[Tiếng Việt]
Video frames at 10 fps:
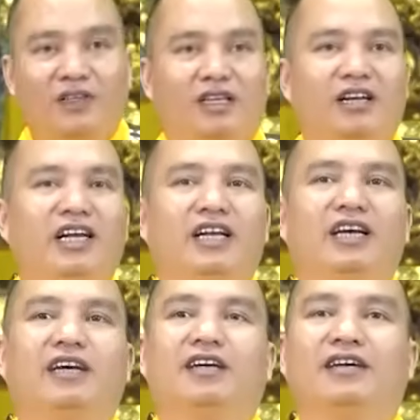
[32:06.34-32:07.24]
Cho nên
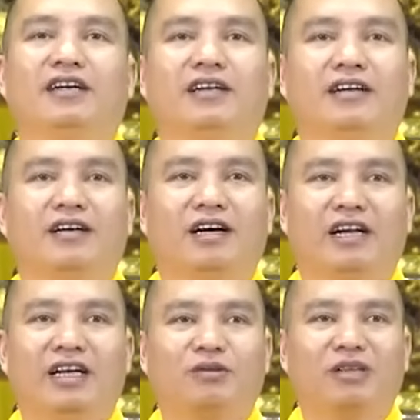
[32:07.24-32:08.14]
á, ở
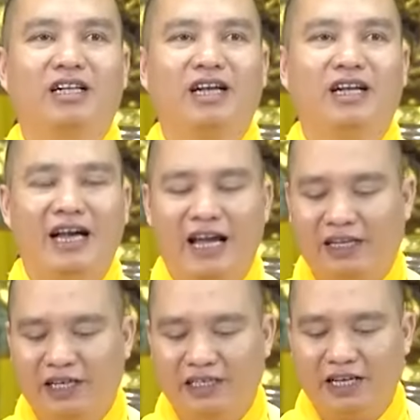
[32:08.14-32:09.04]
đây chúng ta thấy, nghe
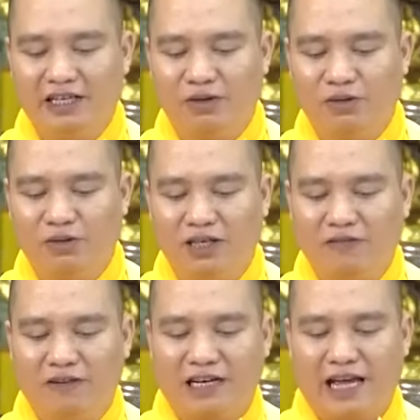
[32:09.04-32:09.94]
thấy danh hiệu của
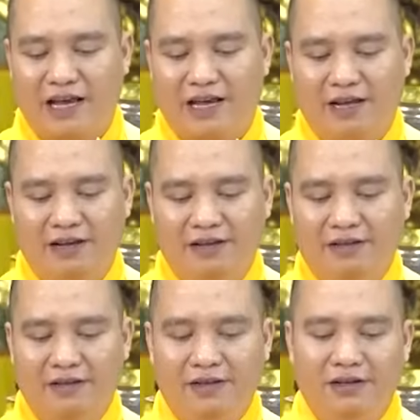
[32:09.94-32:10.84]
Đức Phật này
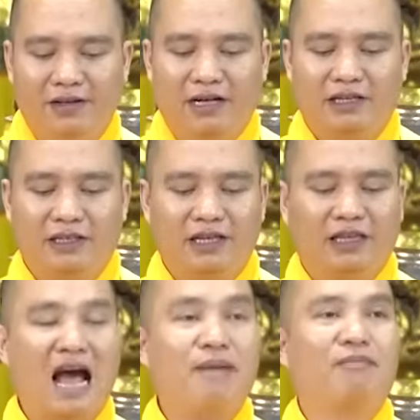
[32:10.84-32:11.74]
chỉ
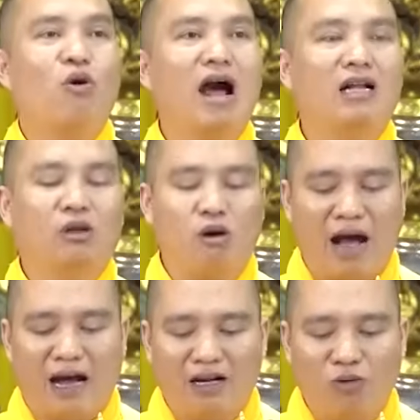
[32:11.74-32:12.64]
tạm qua,
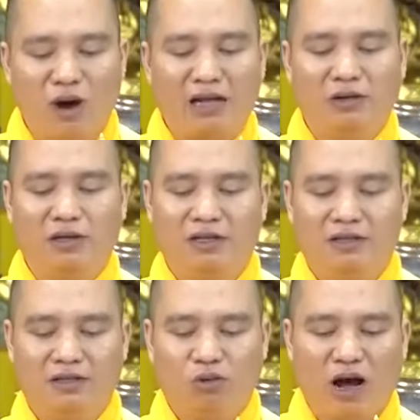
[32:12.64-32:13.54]
thoảng qua thôi,
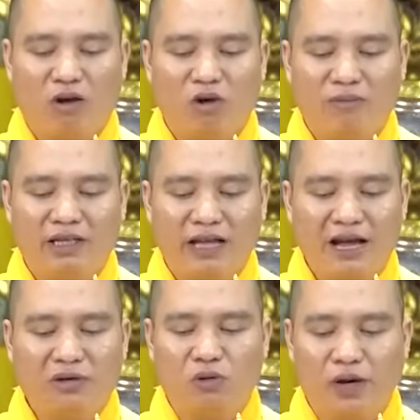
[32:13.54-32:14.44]
thoảng qua bên
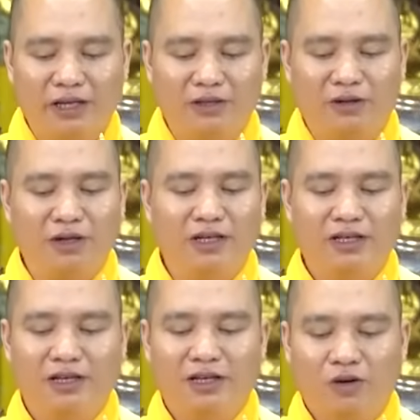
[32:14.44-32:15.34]
tai rồi quên thôi,
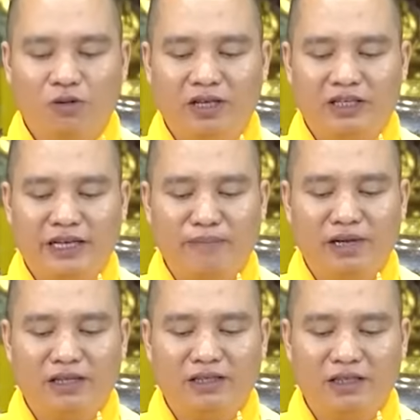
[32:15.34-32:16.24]
cũng được trăm
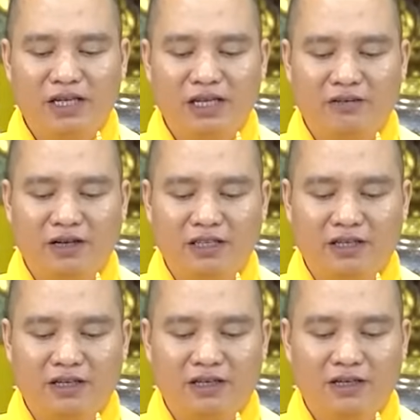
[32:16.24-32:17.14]
lần sinh lên quái
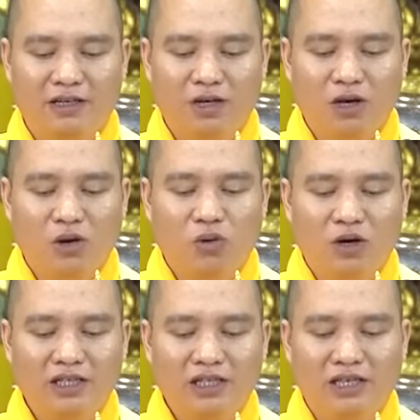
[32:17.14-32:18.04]
trời,
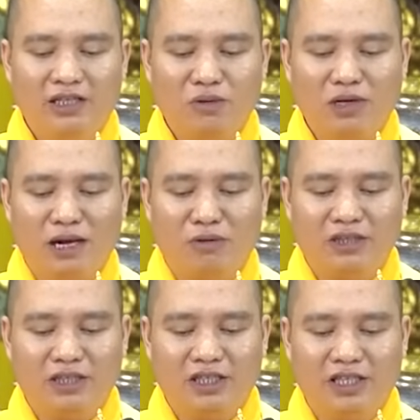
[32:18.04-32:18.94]
huống chi lại dốc
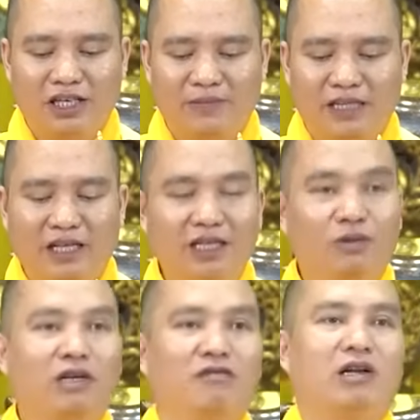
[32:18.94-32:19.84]
lòng trì niệm danh hiệu
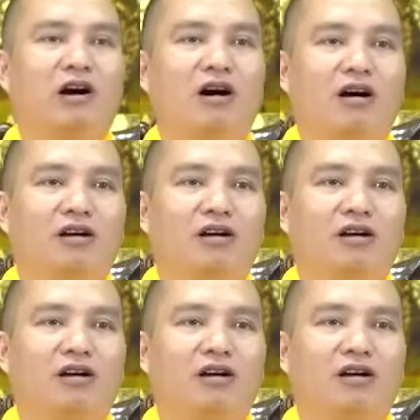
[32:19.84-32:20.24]
Đức Phật đó.